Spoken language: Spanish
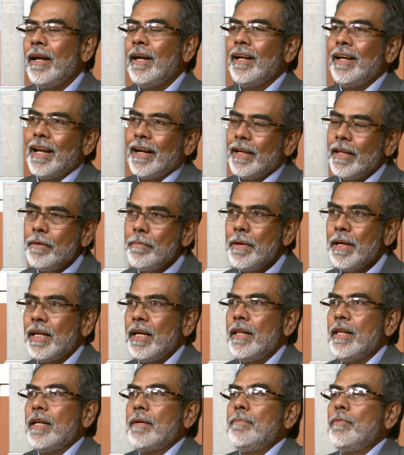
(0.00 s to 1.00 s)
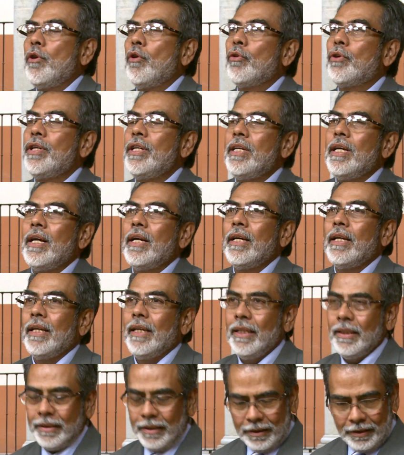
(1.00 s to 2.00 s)
La Academia Mexicana de Criminología
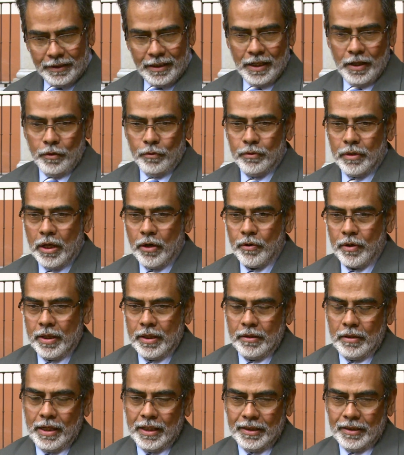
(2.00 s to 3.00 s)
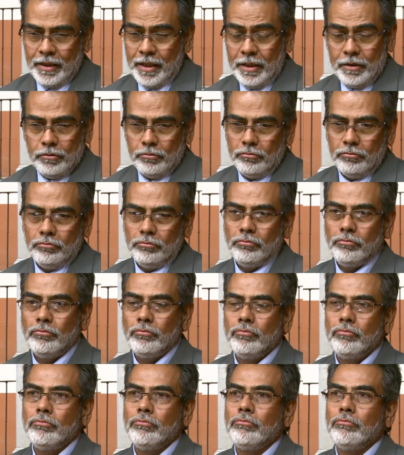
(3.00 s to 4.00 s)
es, este, una, es,
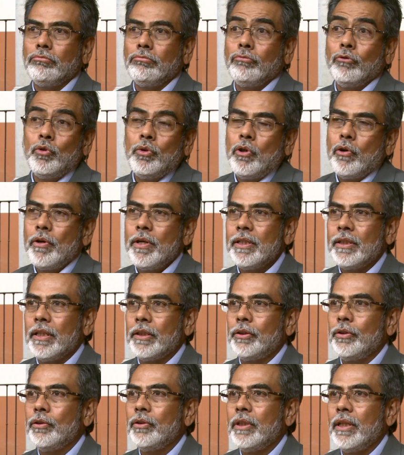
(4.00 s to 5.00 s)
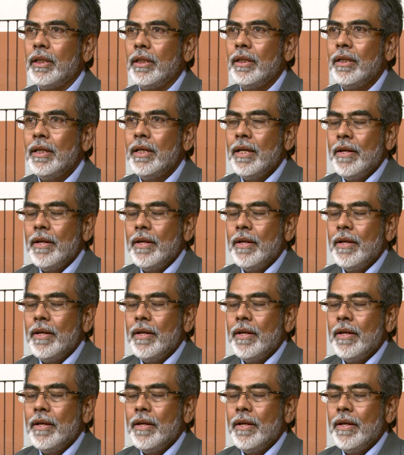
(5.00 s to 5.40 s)
una organización de,